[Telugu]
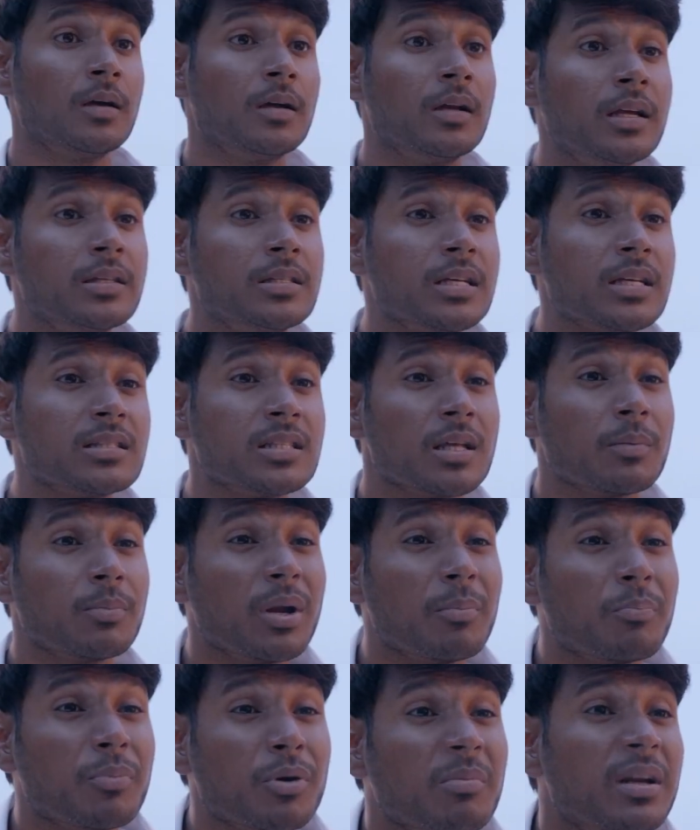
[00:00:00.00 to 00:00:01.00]
నేను చేసిన తప్పులు
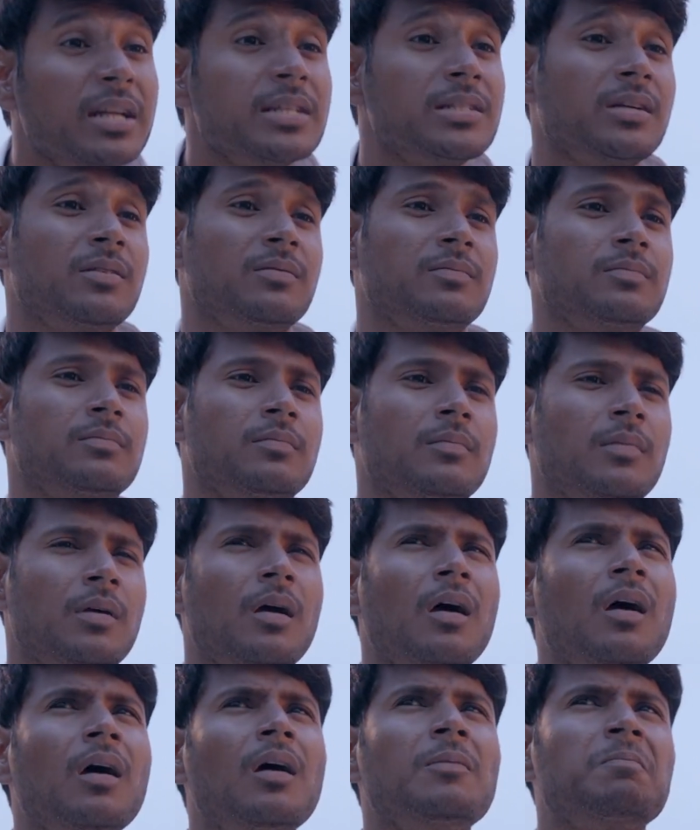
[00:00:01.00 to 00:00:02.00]
ఎప్పుడు రిపీట్ చేయను
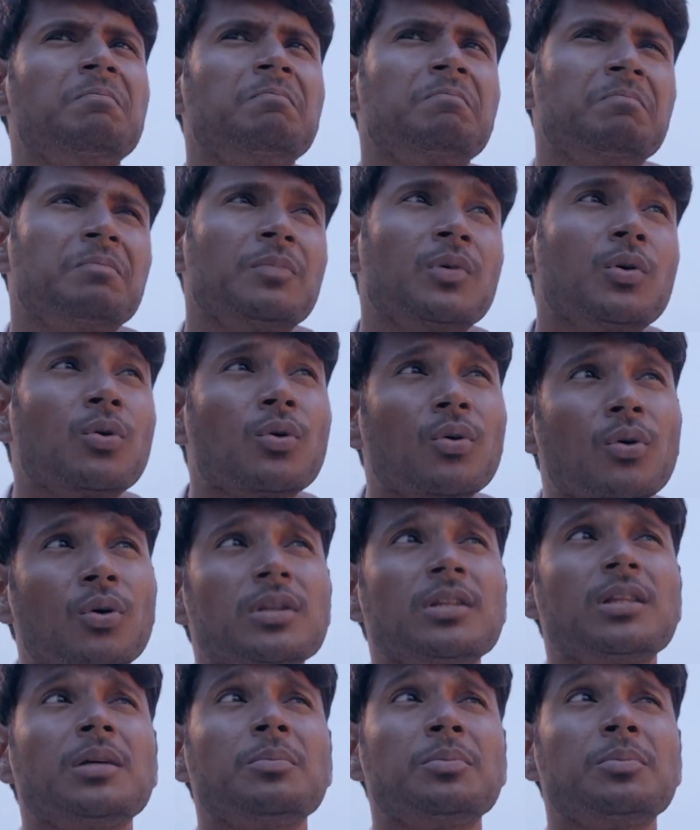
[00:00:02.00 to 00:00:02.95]
కొత్త